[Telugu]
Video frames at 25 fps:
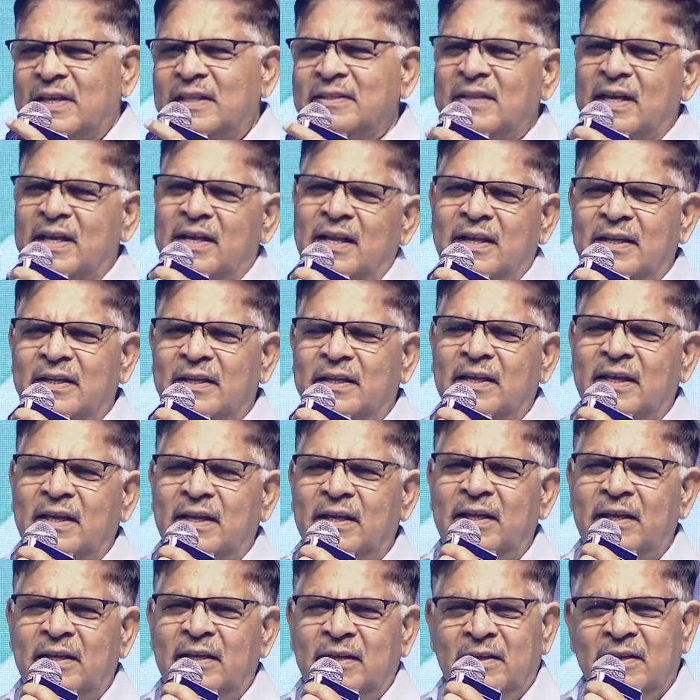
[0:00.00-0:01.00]

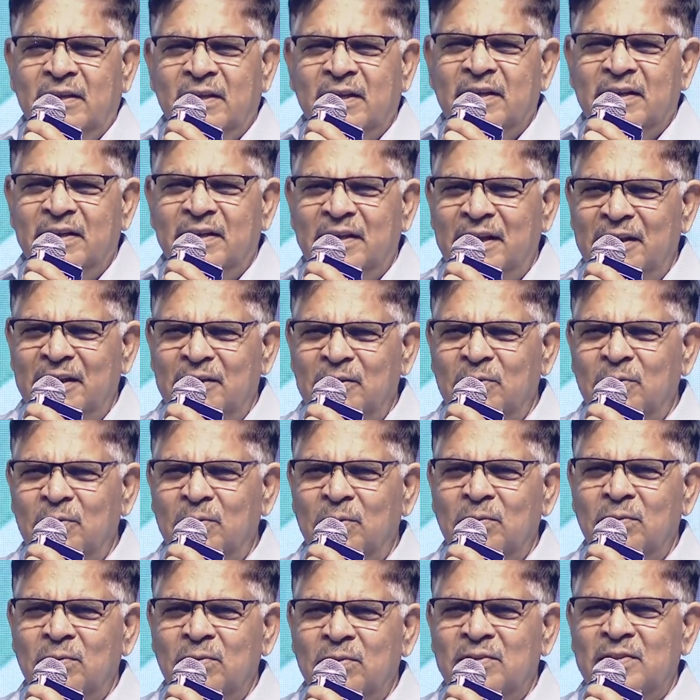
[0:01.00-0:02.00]
సంతానానికి నేను
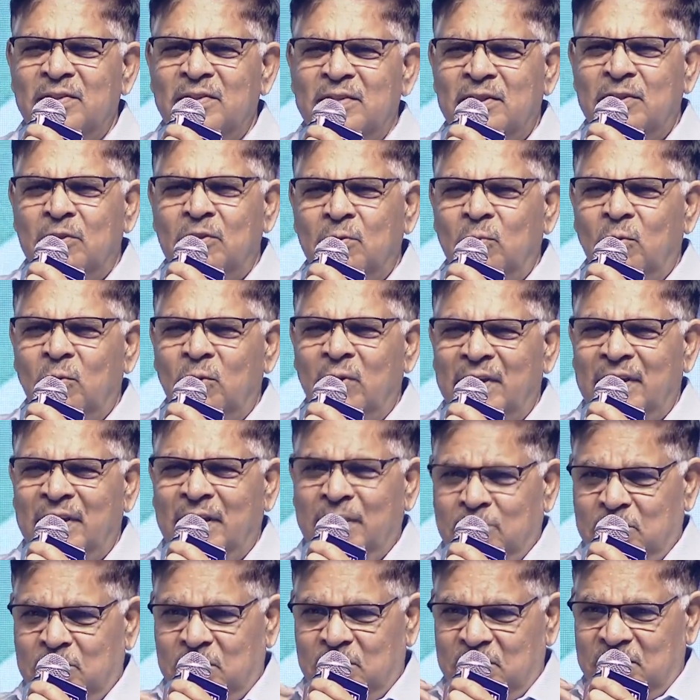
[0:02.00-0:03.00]
ఇందు
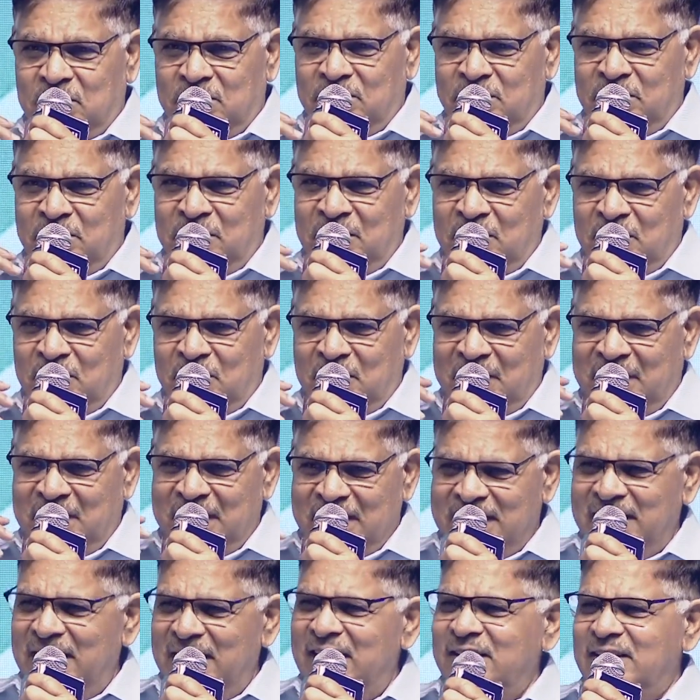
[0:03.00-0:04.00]
మూలంగా మీకు
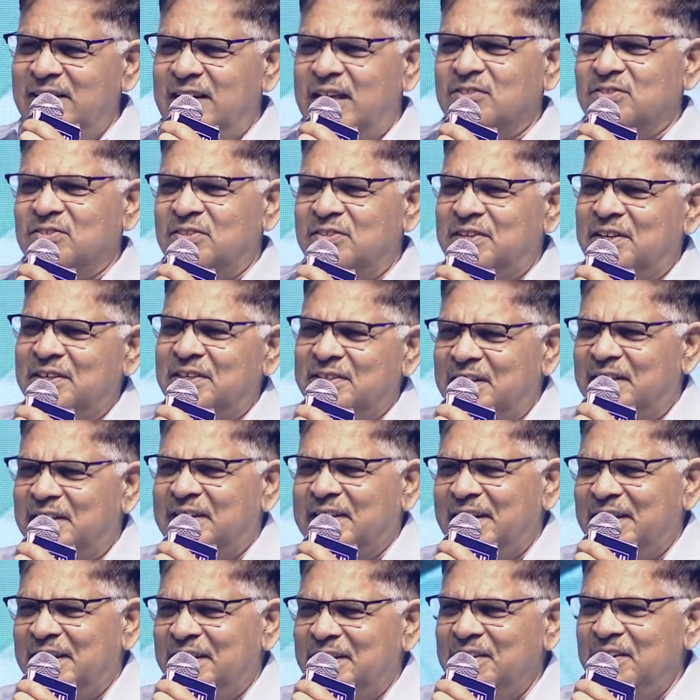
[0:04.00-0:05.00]
డిక్లేర్ చేస్తుంది
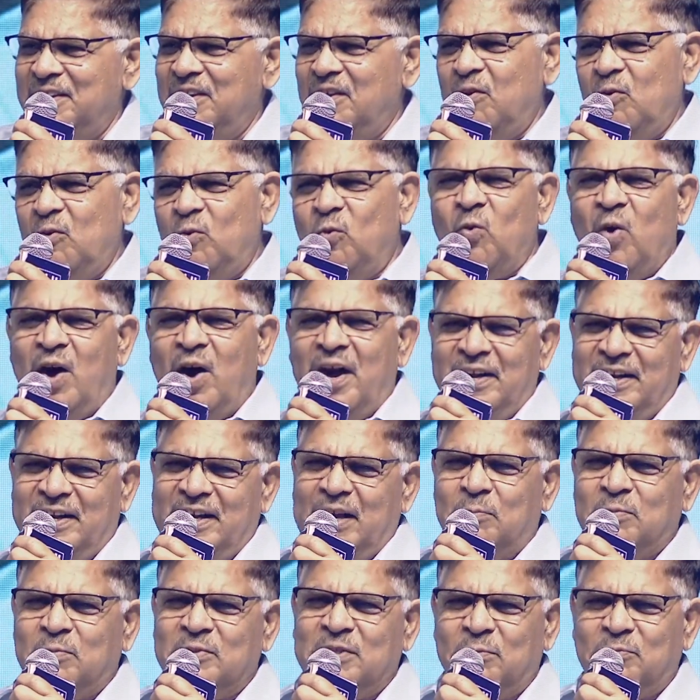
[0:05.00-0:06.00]
ఏంటంటే
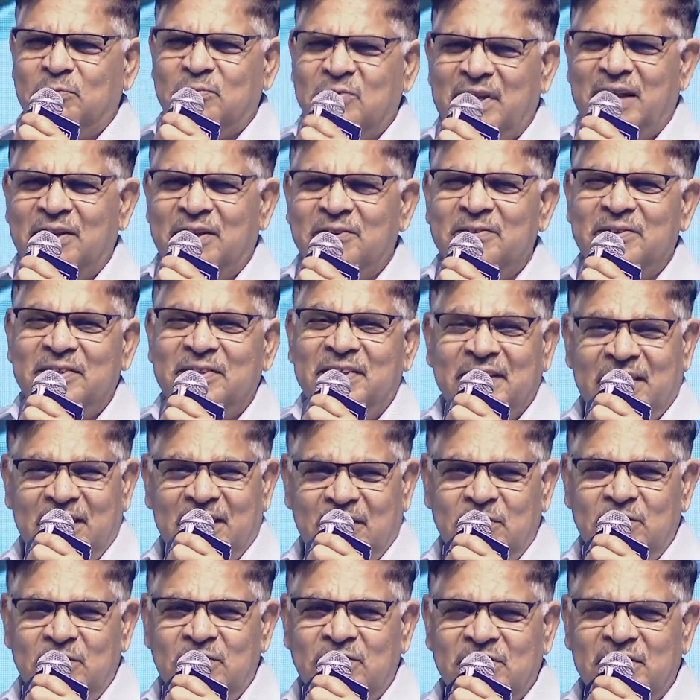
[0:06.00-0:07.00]
వారికి చెప్తున్నాను ఇక
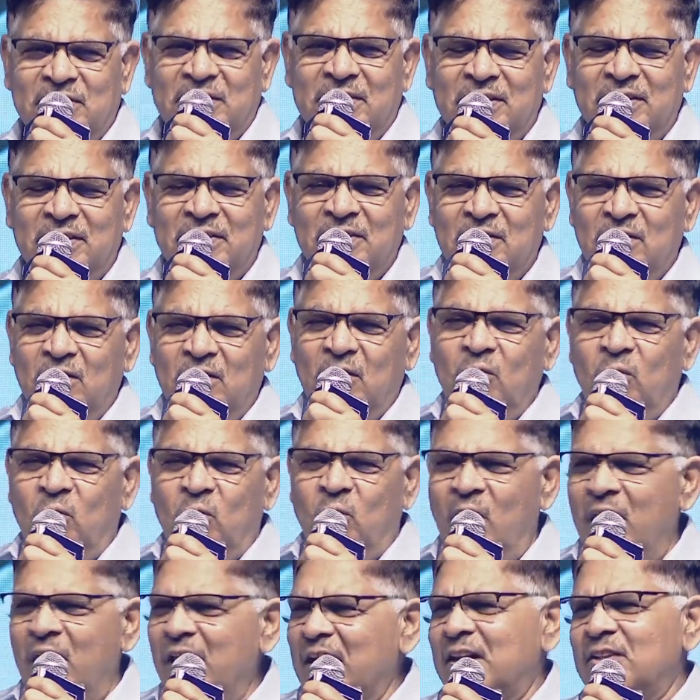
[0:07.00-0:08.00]
నుంచి
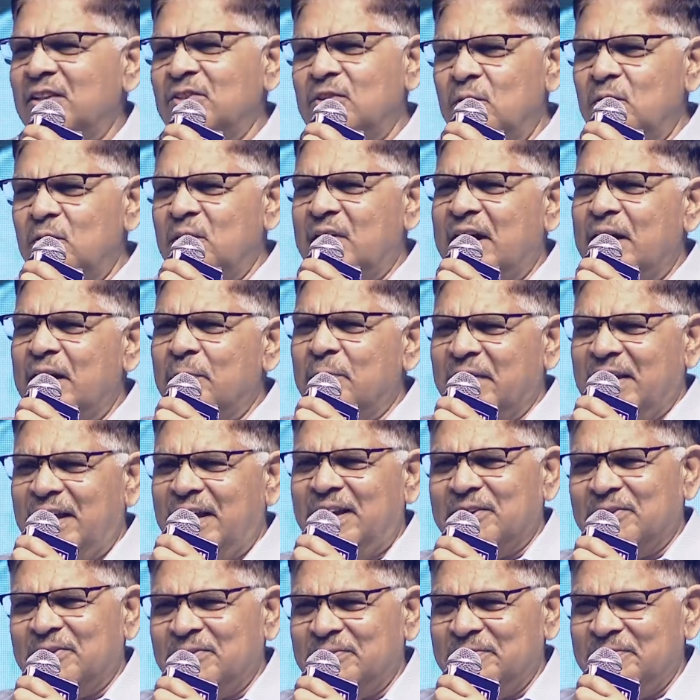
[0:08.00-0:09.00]
వారందరూ
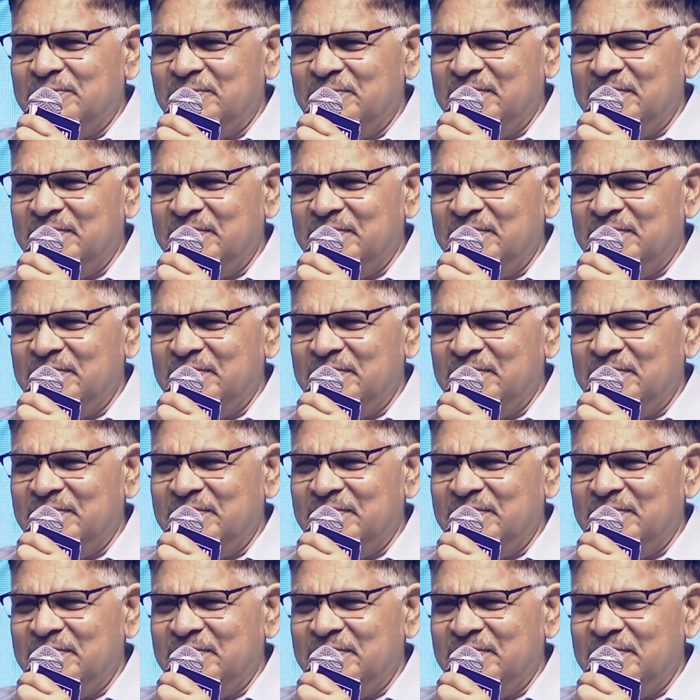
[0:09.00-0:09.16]
నడపగలరు